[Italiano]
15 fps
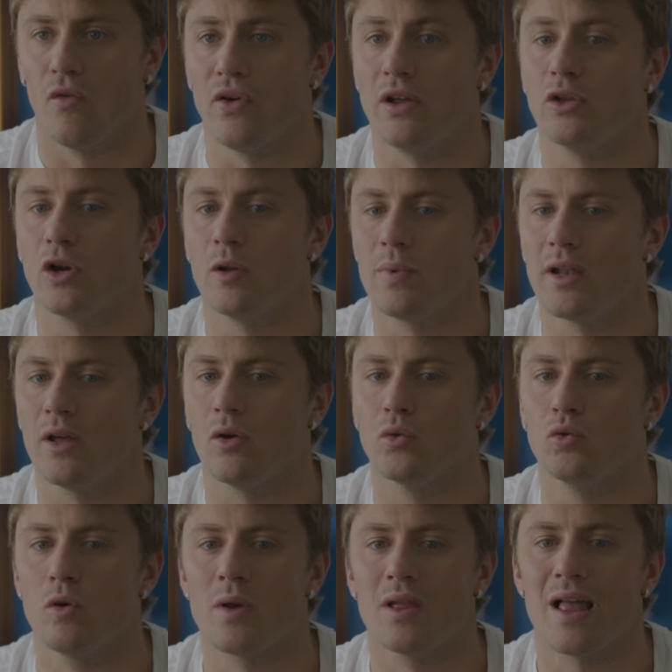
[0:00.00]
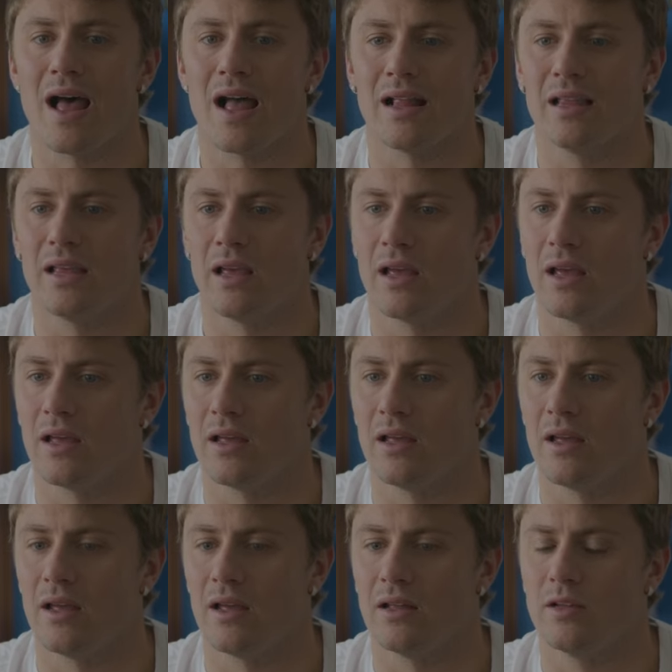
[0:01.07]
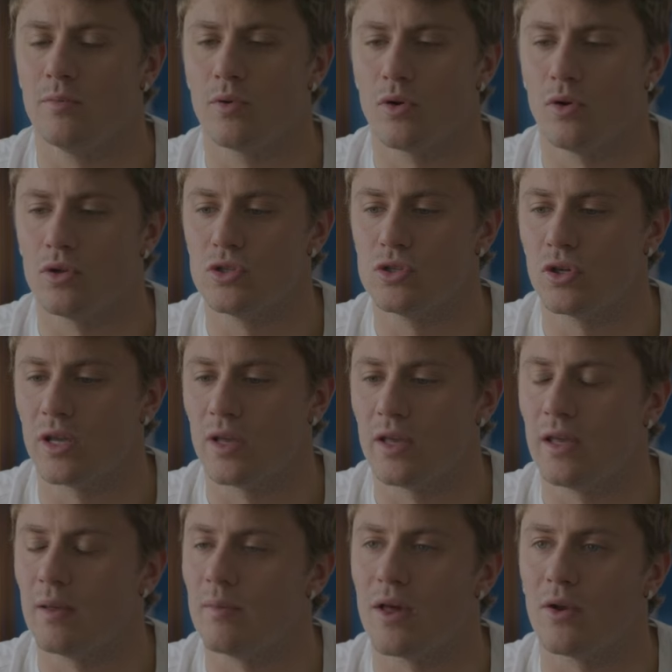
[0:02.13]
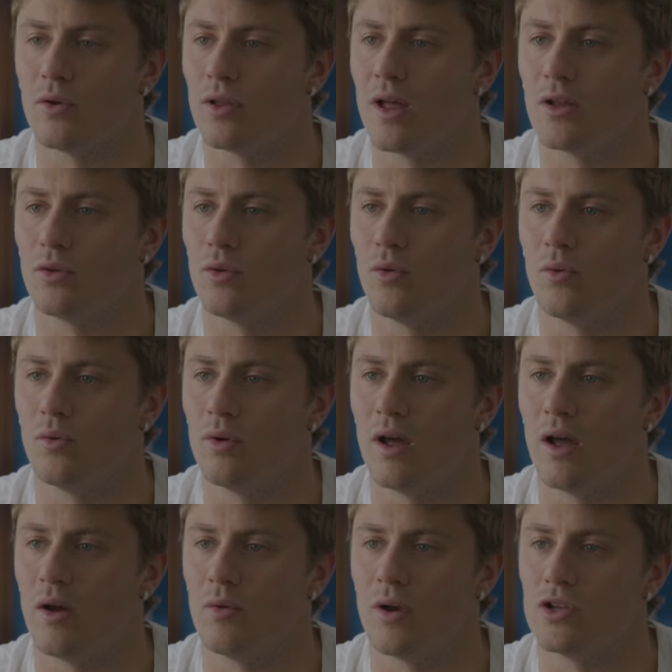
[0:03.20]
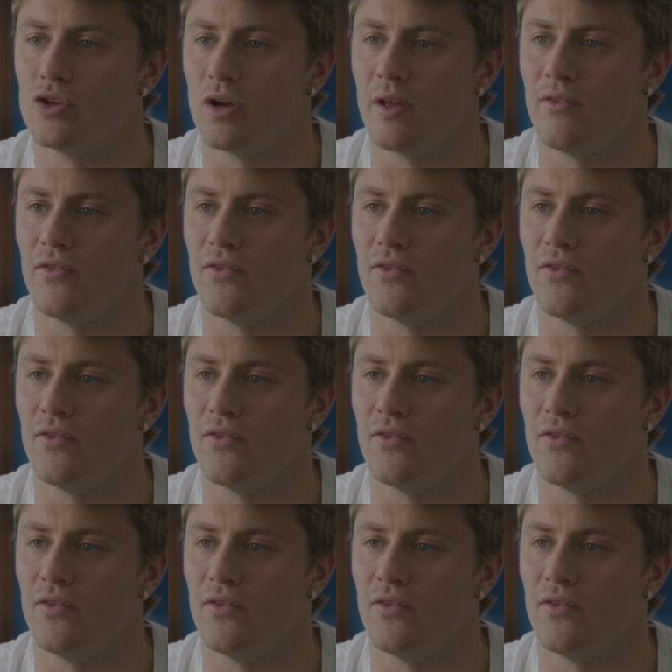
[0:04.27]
Ho finito le Olimpiadi con due medaglie eh, di bronzo che mi hanno dato una, una, gioia